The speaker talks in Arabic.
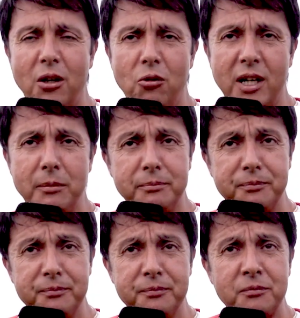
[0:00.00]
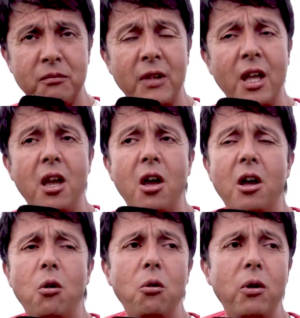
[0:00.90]
آه، كيلوغرام
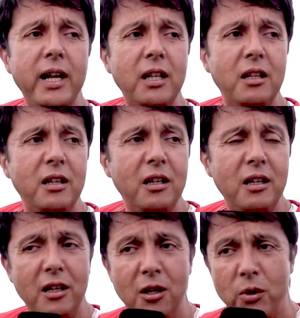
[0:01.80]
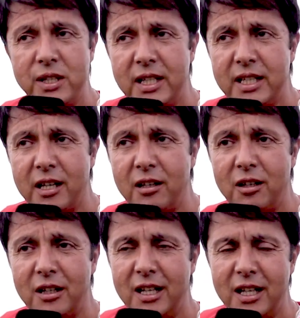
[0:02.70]
وهاد الوزن تاع
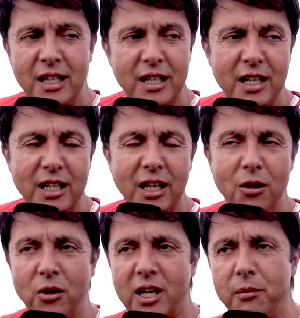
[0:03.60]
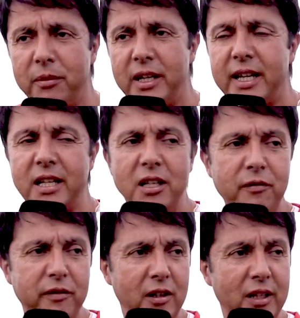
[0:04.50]
3 كيلوغرام يعني
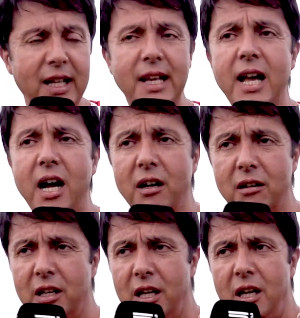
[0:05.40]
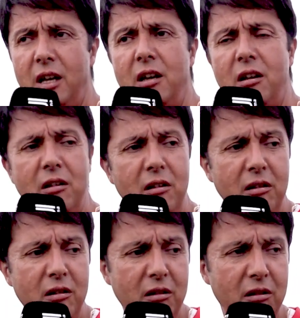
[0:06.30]
في الدلاحه
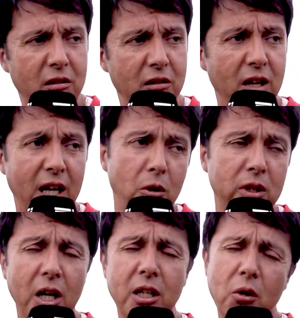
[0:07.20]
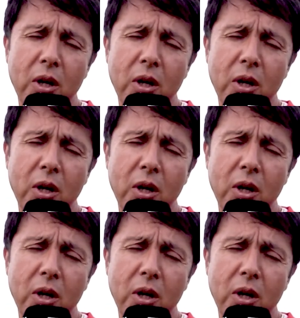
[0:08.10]
آه، نلقاو تنقدروا